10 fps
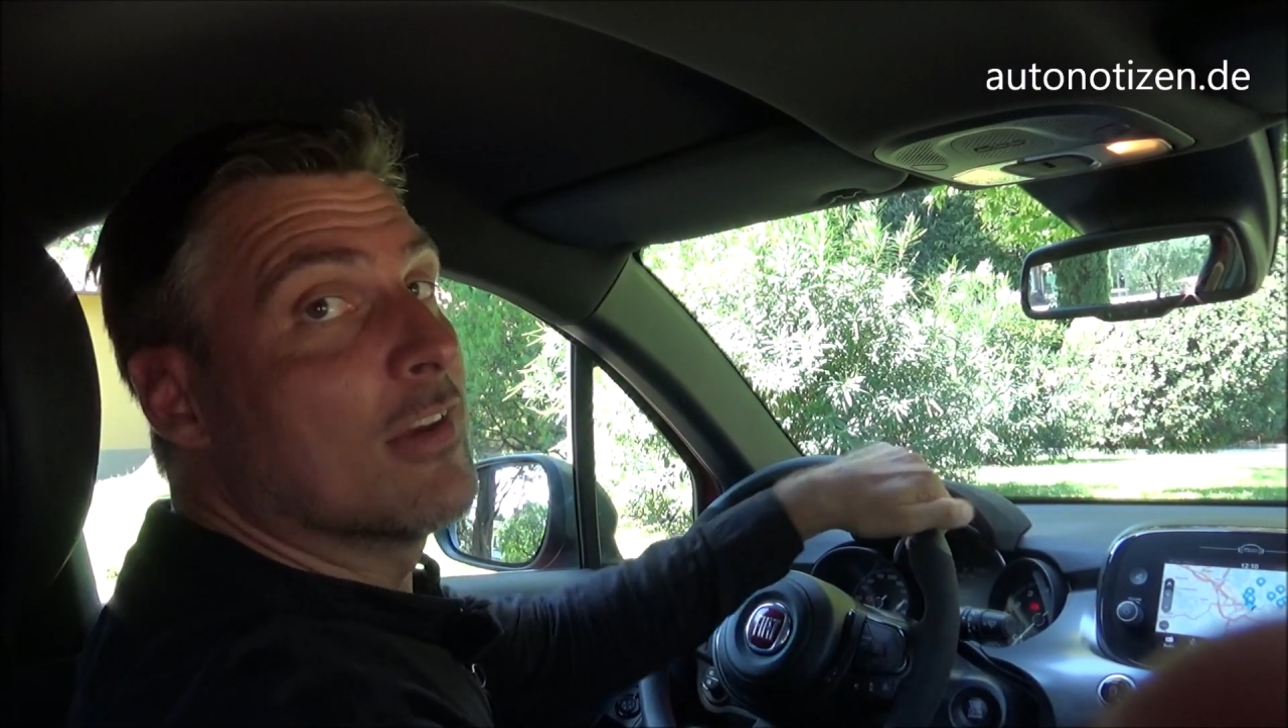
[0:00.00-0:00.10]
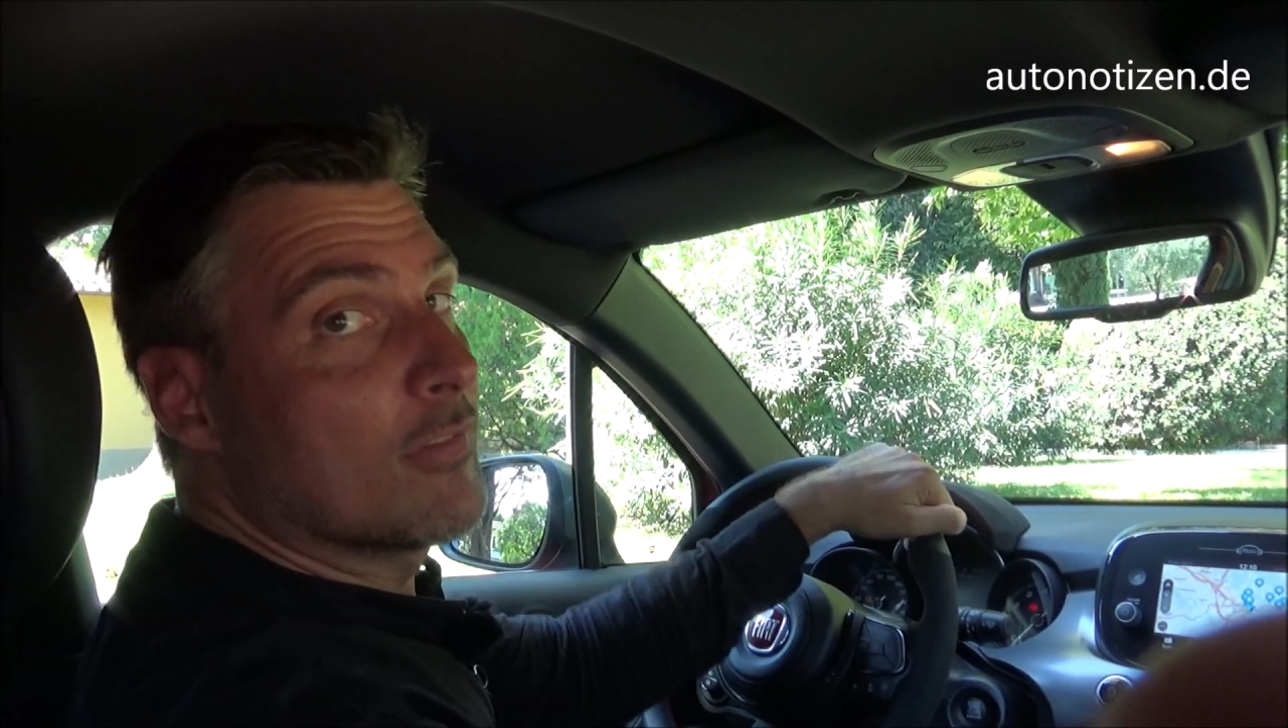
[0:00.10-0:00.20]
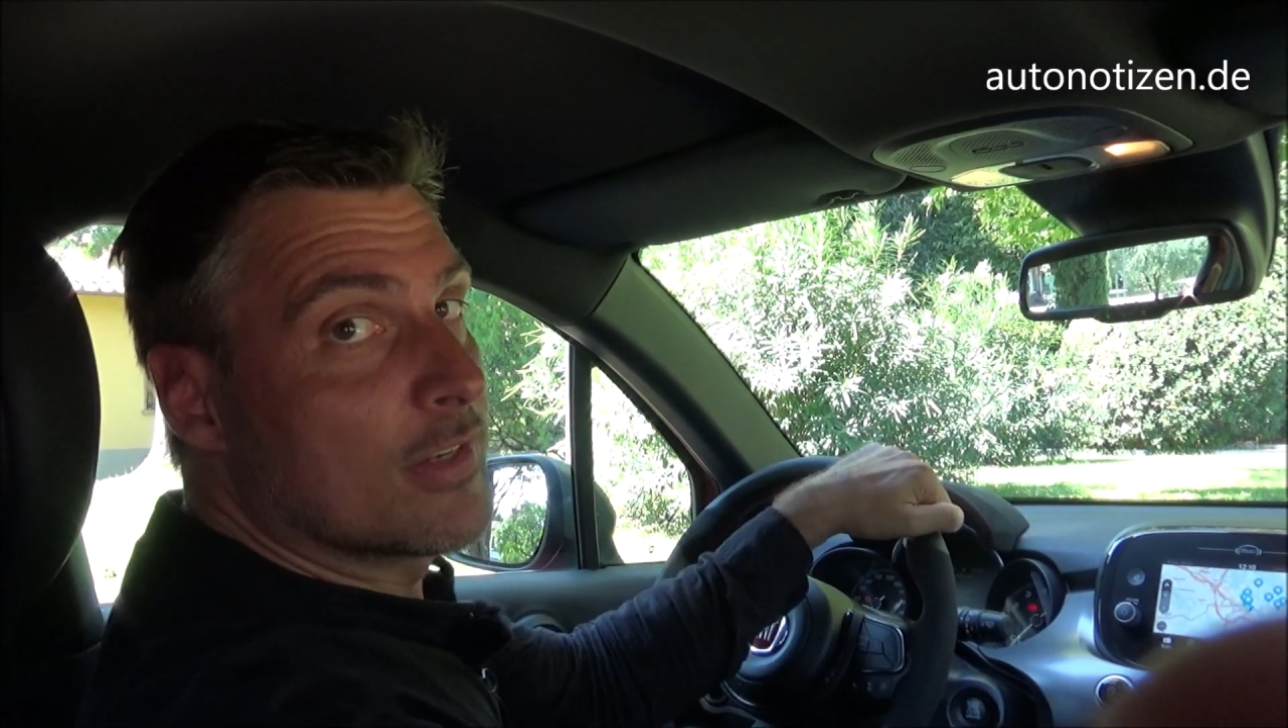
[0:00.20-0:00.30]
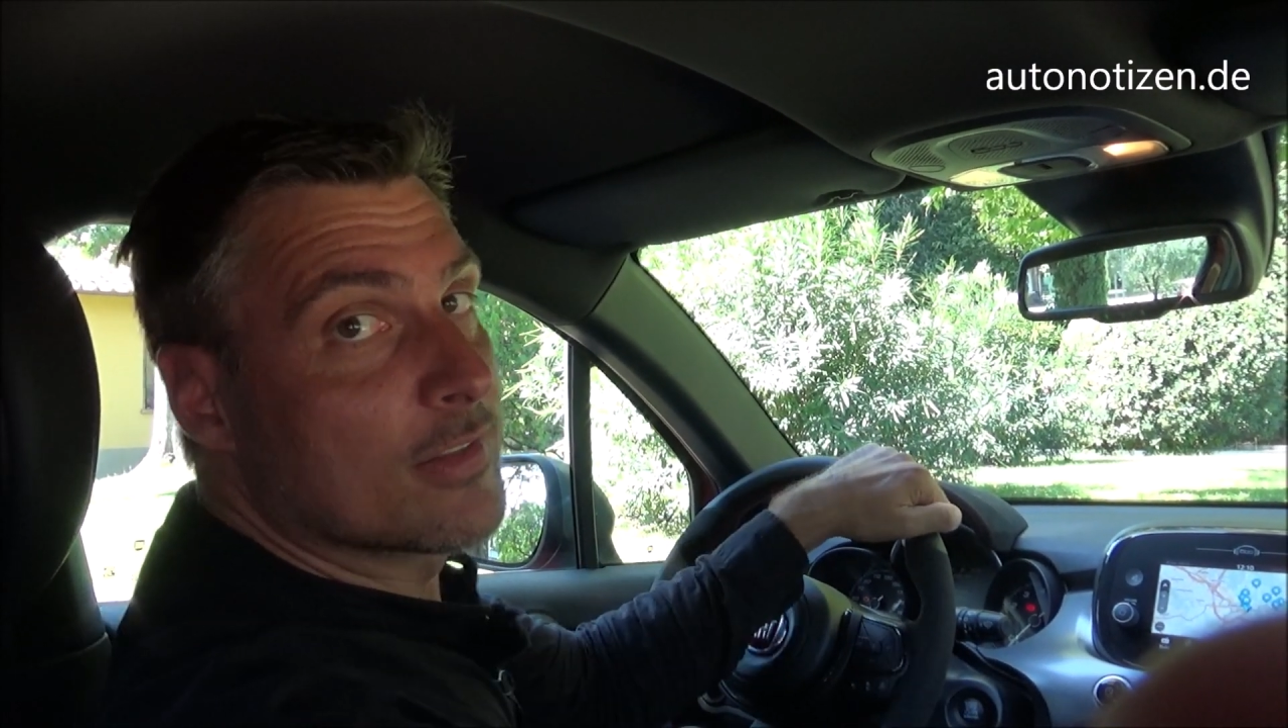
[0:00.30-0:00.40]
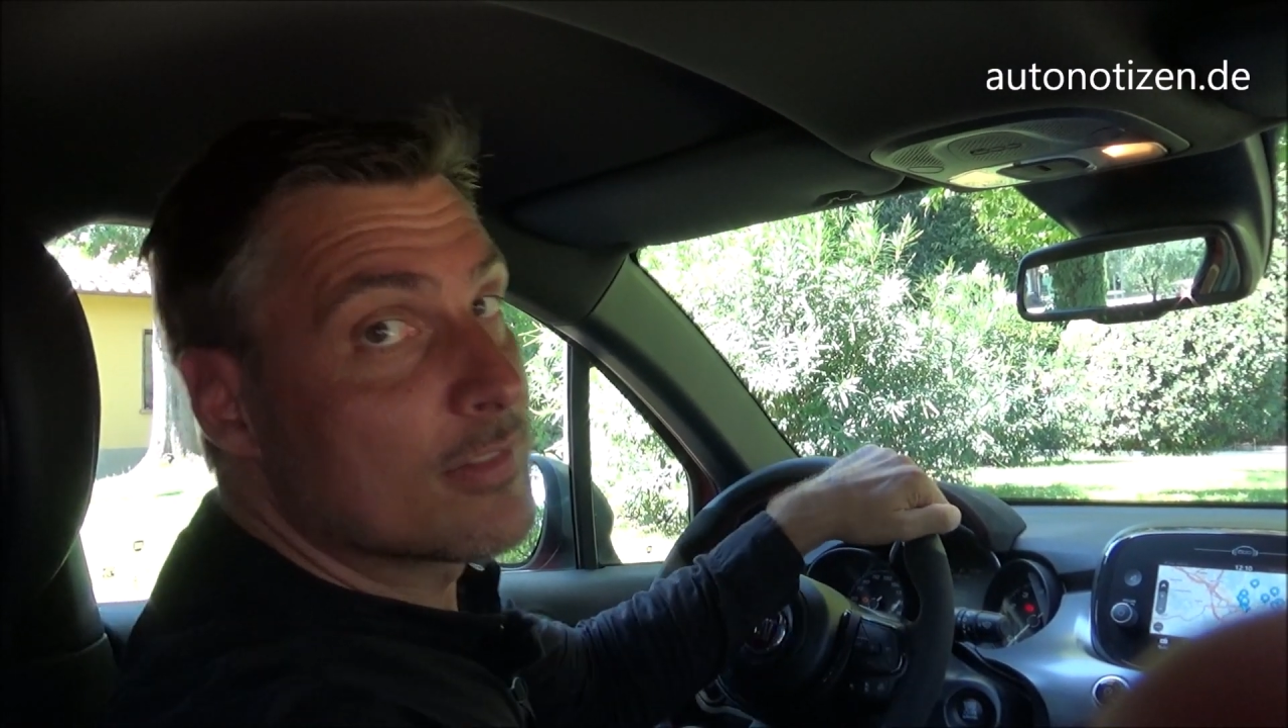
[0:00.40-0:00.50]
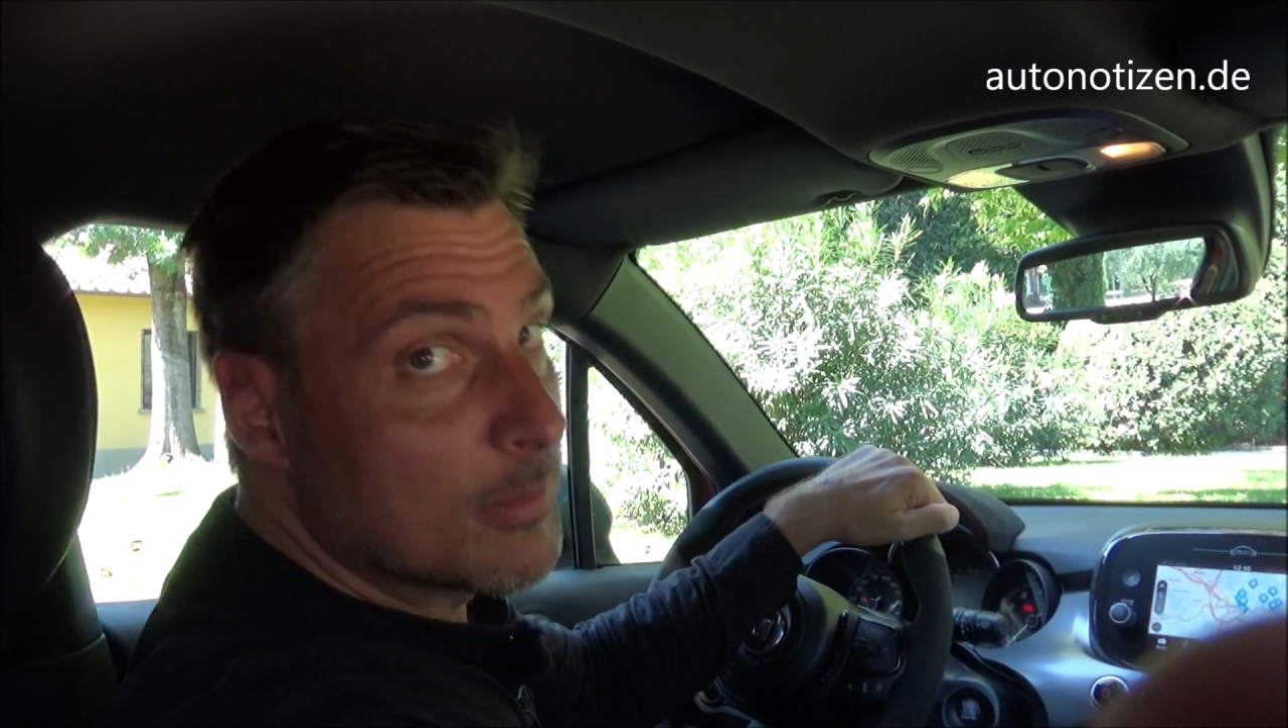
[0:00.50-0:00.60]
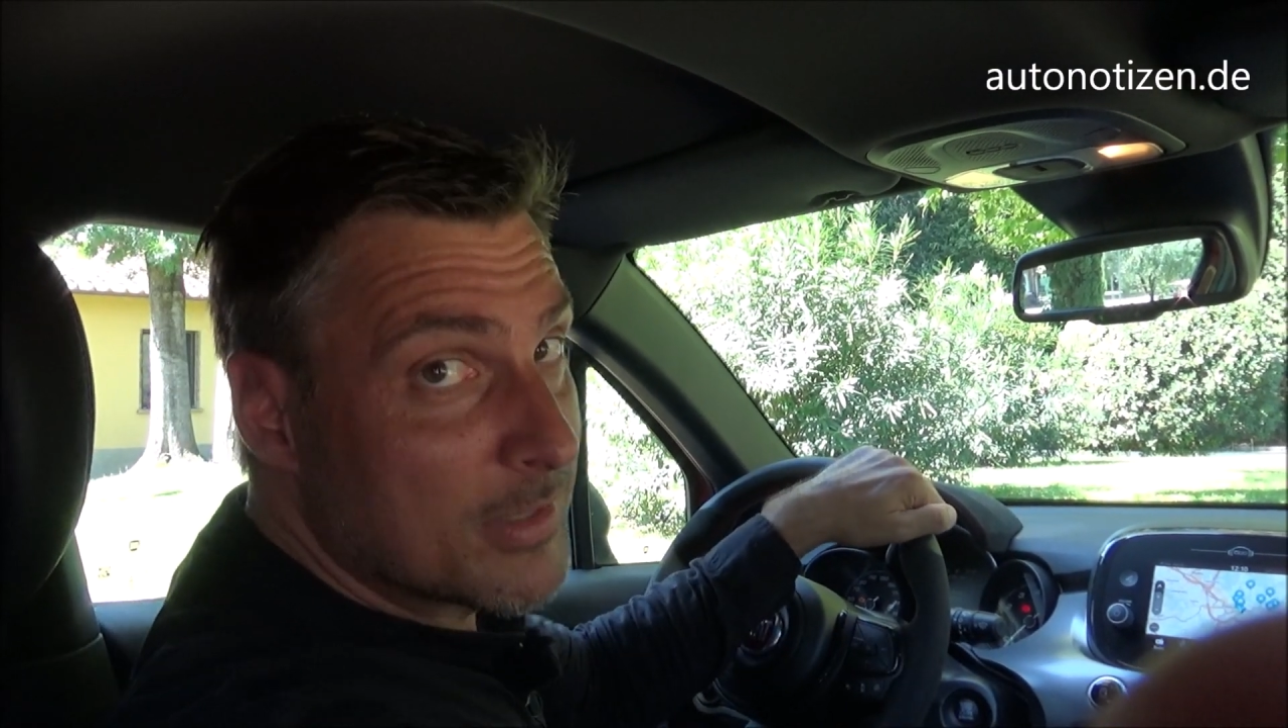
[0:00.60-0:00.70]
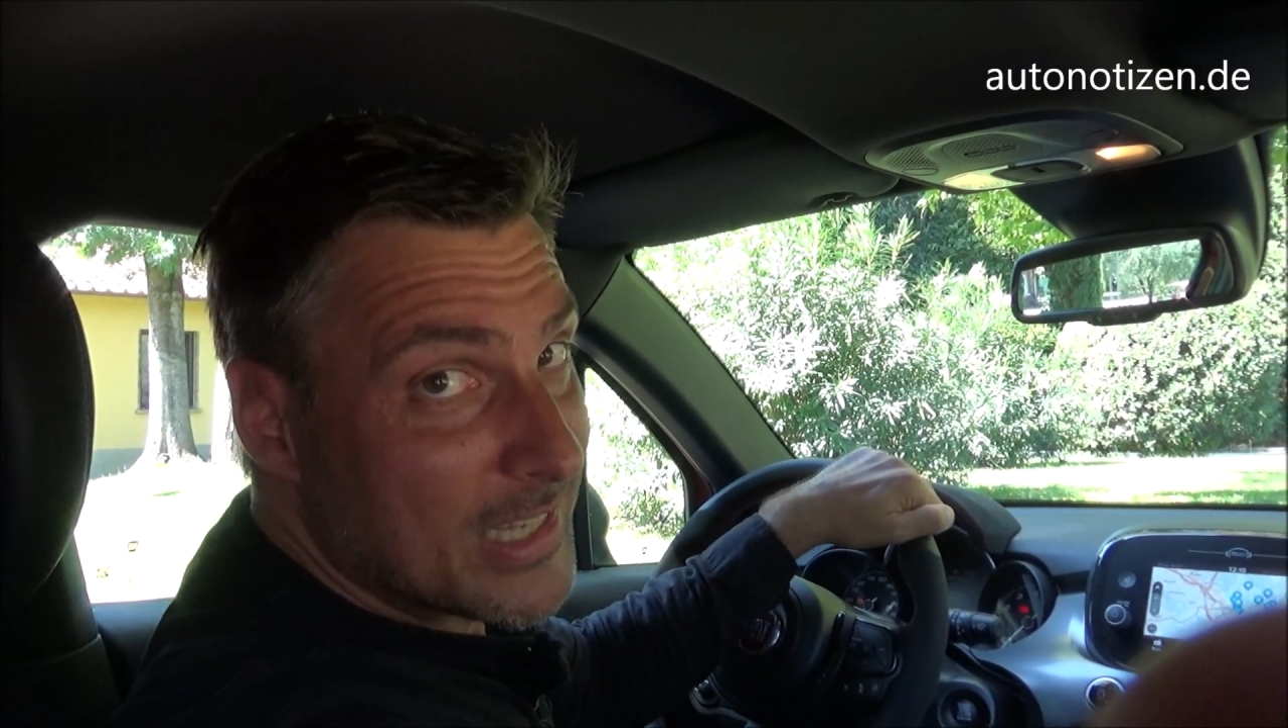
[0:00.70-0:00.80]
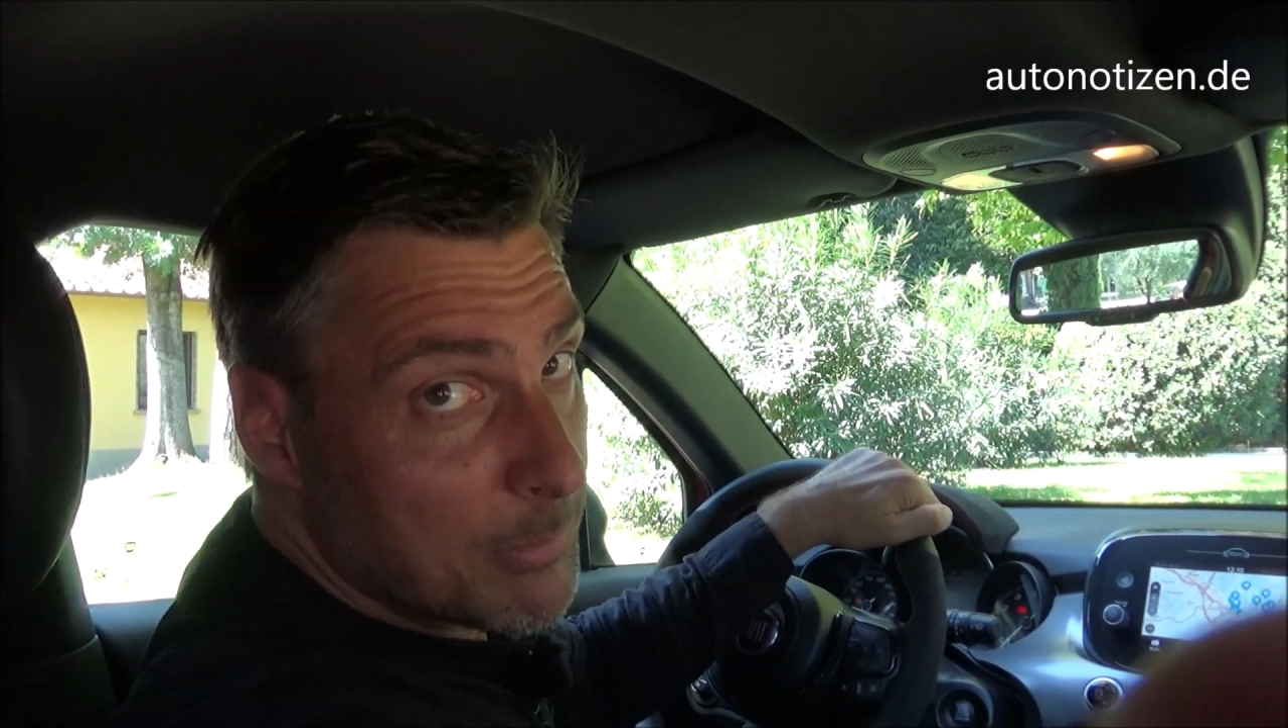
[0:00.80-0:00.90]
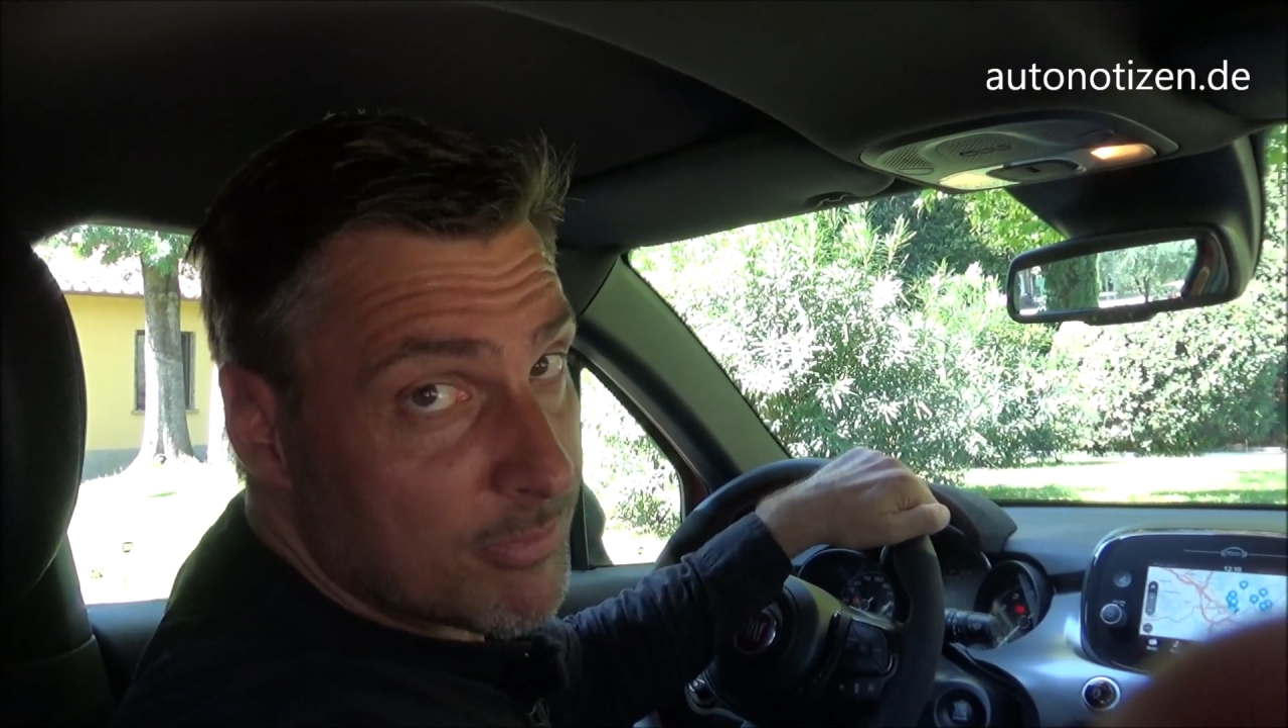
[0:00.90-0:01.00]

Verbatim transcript: wie das hier bei dem